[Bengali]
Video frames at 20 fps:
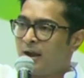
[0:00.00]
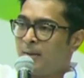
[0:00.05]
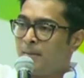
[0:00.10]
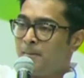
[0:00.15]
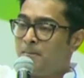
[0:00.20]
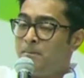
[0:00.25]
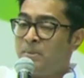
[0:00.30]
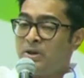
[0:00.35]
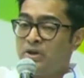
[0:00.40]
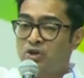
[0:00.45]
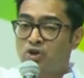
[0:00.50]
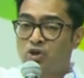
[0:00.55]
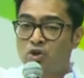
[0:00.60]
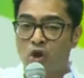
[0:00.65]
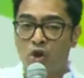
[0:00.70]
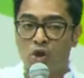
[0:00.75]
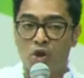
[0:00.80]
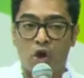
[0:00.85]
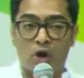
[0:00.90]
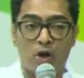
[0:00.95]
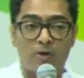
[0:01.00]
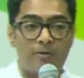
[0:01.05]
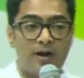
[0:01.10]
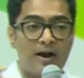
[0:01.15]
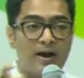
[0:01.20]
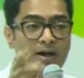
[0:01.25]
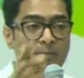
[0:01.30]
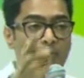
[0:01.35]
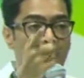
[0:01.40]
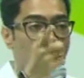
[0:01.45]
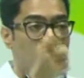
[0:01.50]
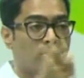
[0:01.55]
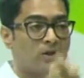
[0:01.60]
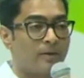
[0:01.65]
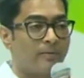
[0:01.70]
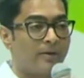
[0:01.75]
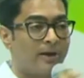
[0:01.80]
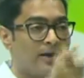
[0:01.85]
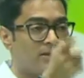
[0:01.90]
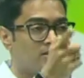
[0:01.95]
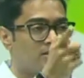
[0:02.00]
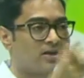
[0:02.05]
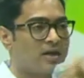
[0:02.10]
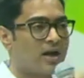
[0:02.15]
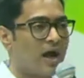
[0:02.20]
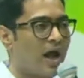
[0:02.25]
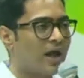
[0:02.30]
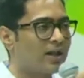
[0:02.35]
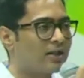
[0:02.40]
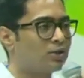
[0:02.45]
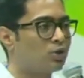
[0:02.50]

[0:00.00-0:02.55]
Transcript: বিশ্ব দরবারে মমতা ব্যানার্জির হাত